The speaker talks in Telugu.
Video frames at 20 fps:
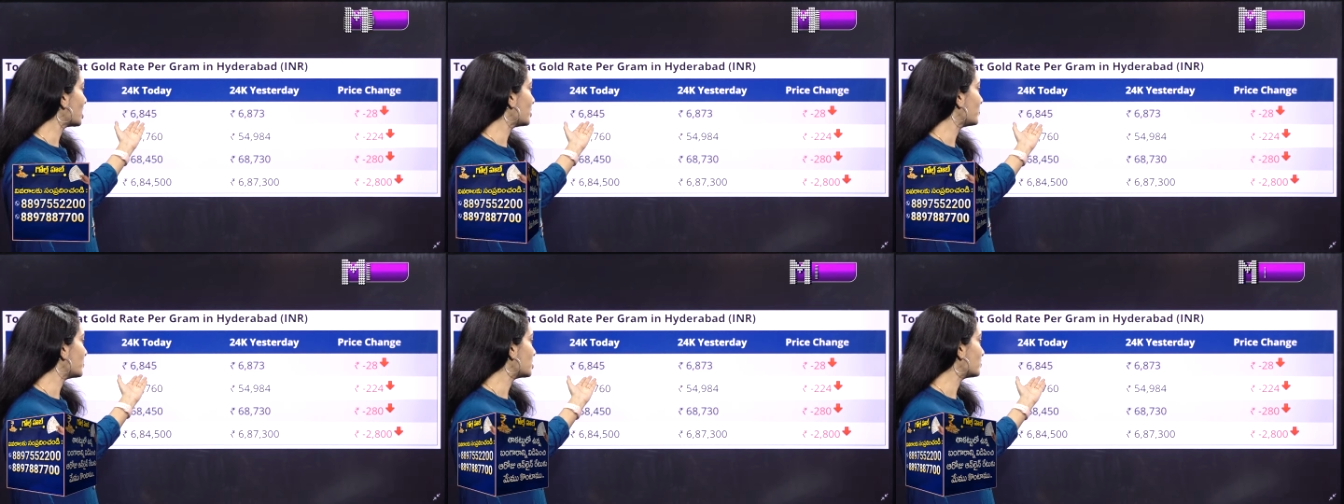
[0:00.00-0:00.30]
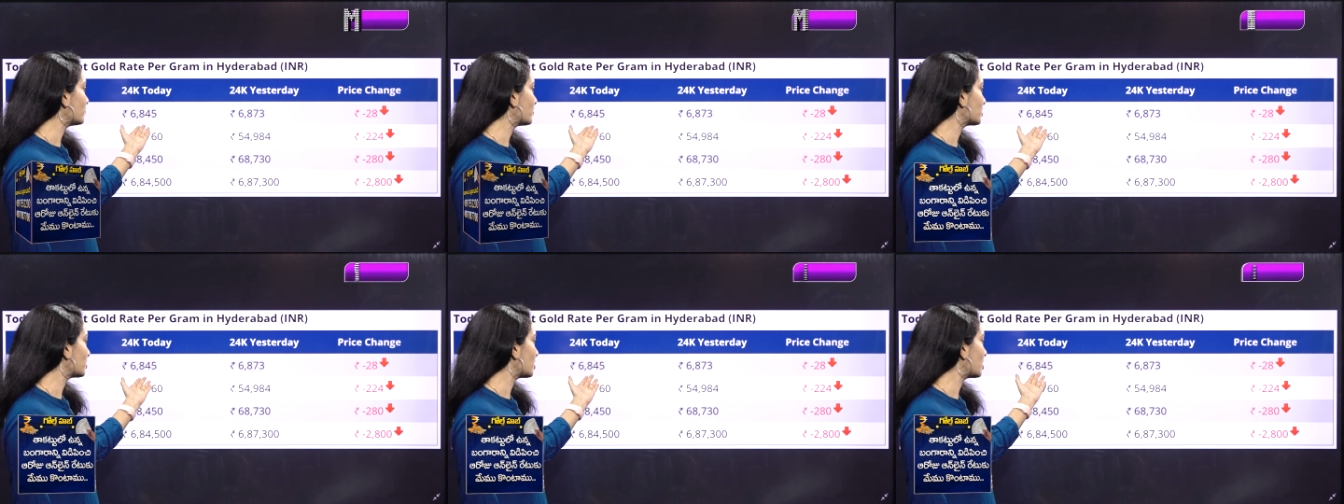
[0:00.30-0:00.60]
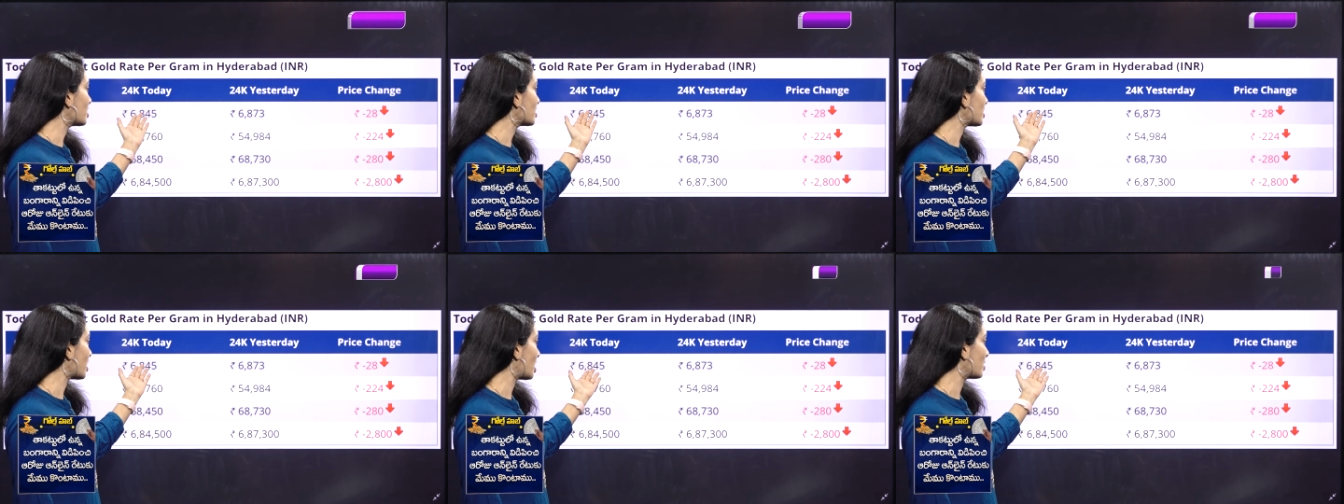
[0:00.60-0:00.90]
ఎనిమిది
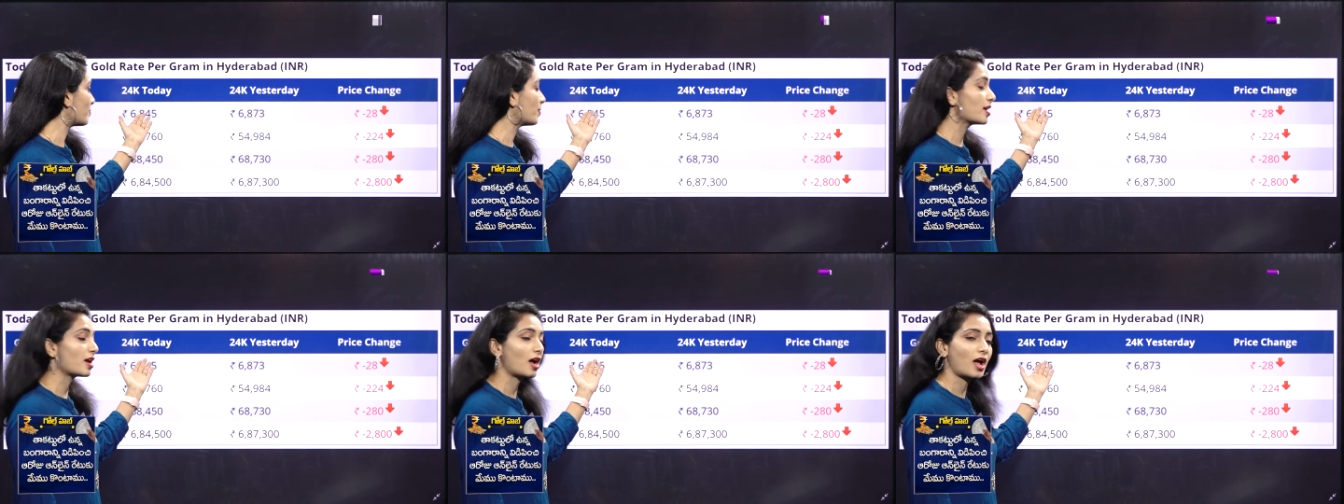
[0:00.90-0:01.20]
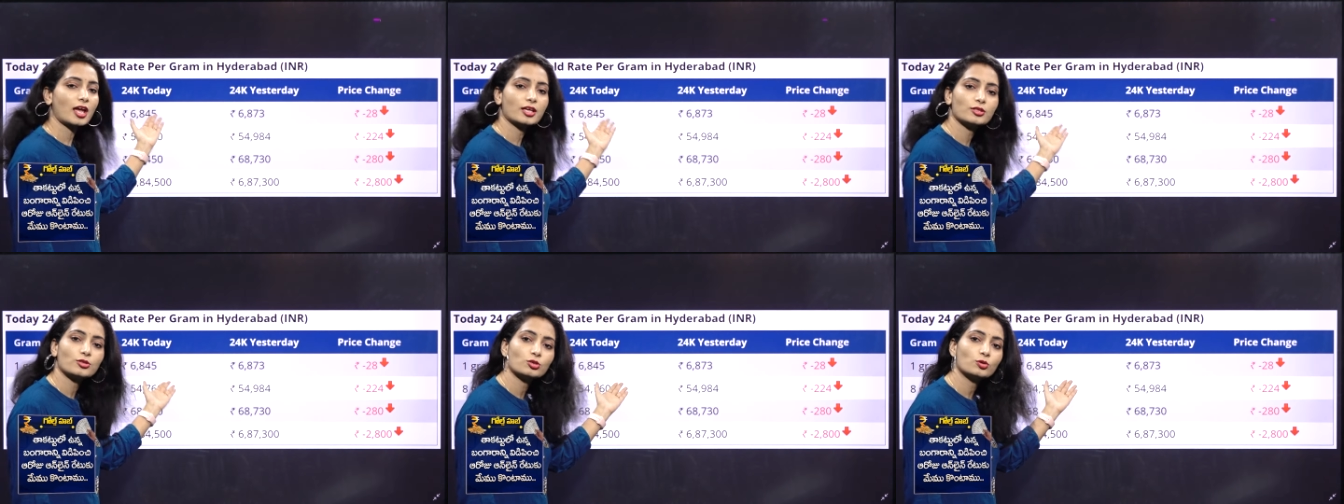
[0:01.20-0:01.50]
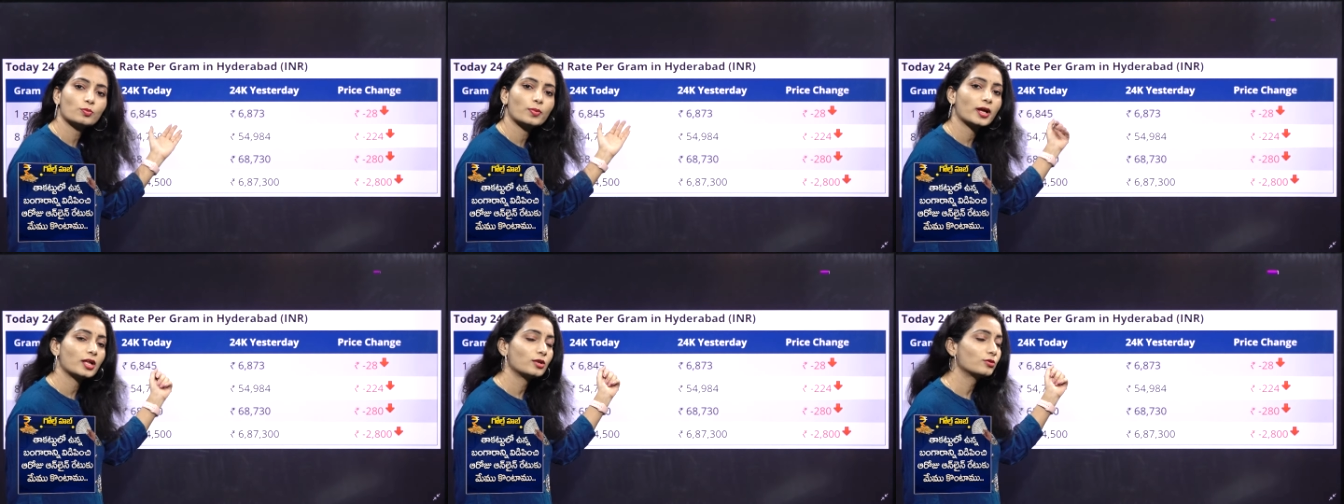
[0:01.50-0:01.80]
వందల నలభై ఐదు
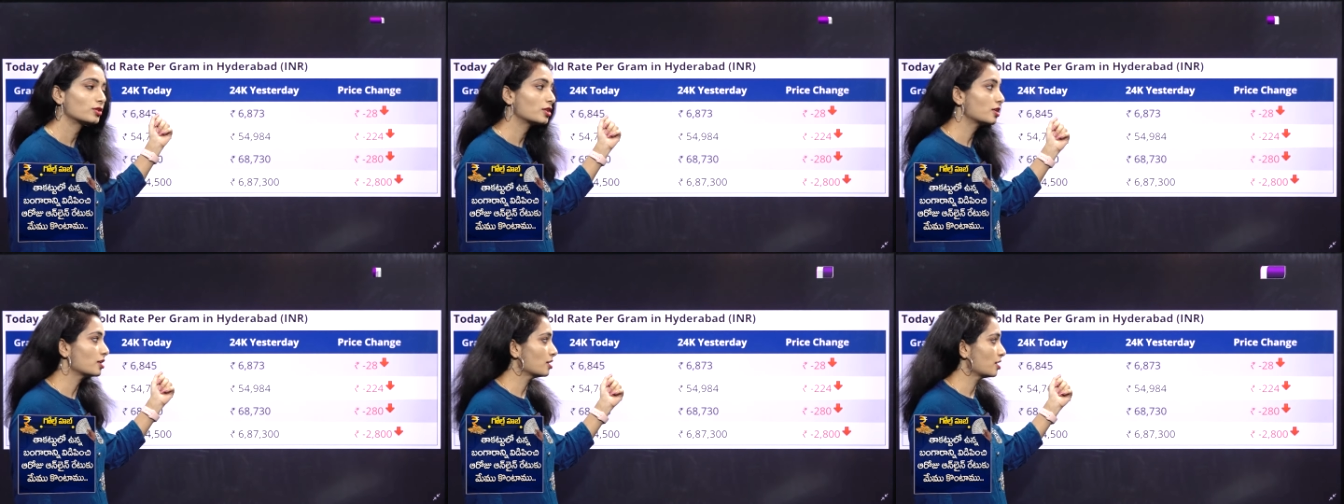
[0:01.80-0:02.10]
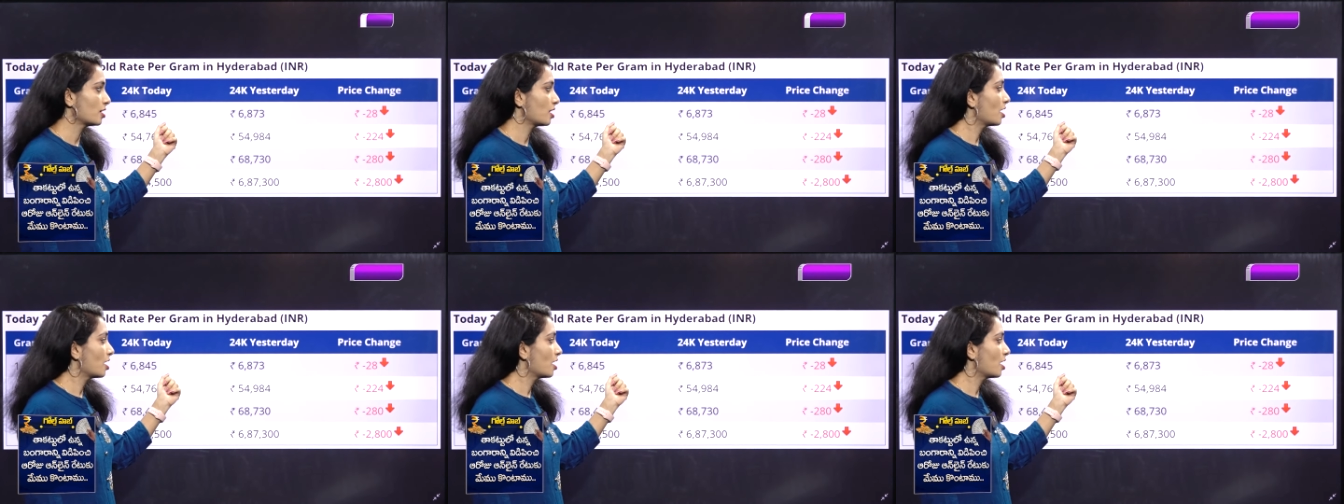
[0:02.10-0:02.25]
రూపాయలుంది ఉంది